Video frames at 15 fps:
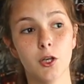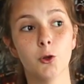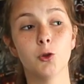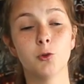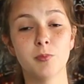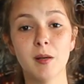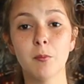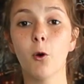
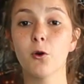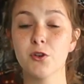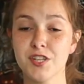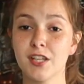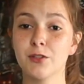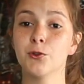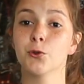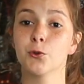Une belle
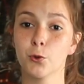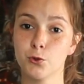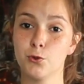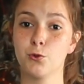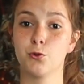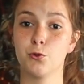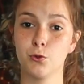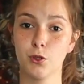brochette de trop du
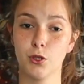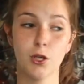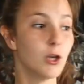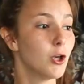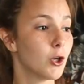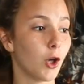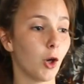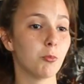cul.
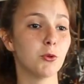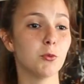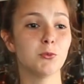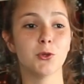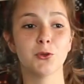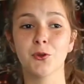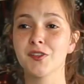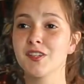Leur pub de
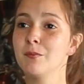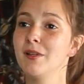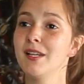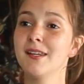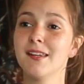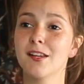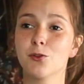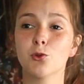
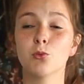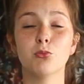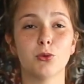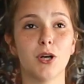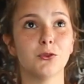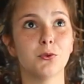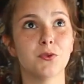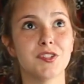sensibilisation pour
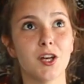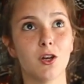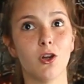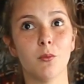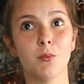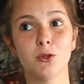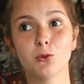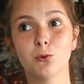adoucir leur
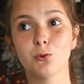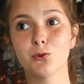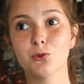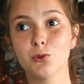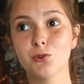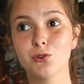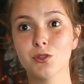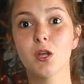bonne
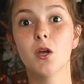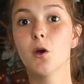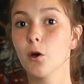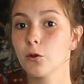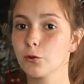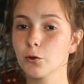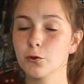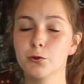conscience
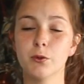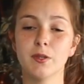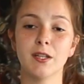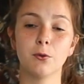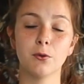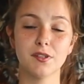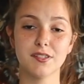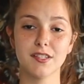entre deux
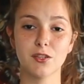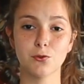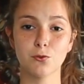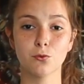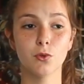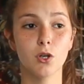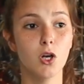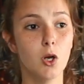négociations,
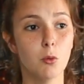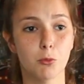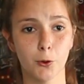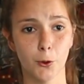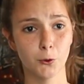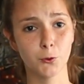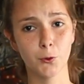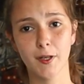pour
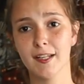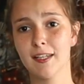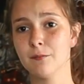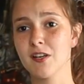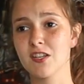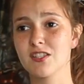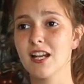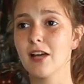redorer
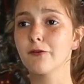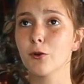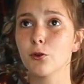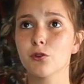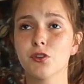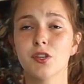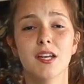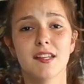l'image de la
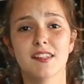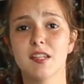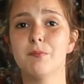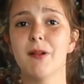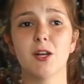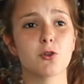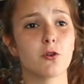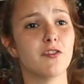France. C'est
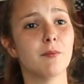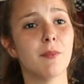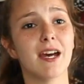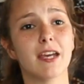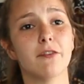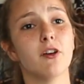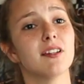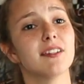pas que je fais ma
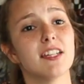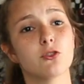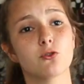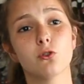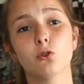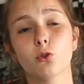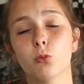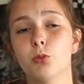révolte,
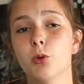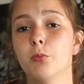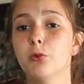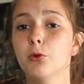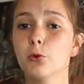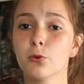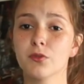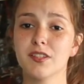juste qu'on peut
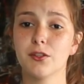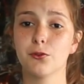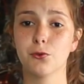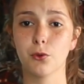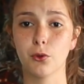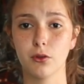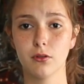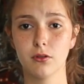plus compter
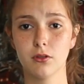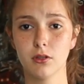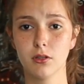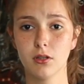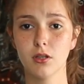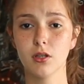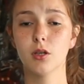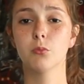sur eux.
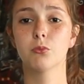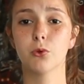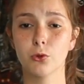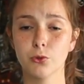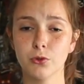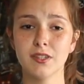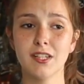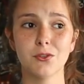Pour
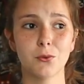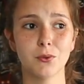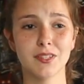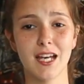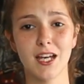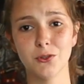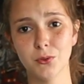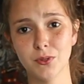donner ce qu'on
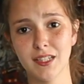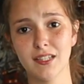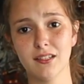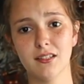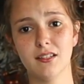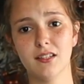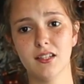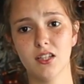a à donner,
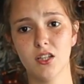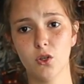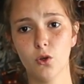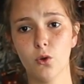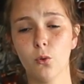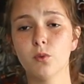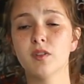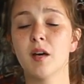
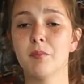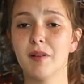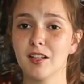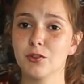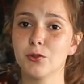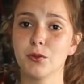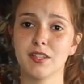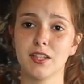on n'a pas le
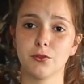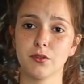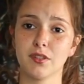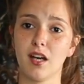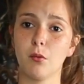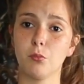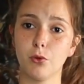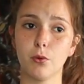temps
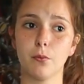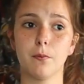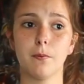d'attendre un peu.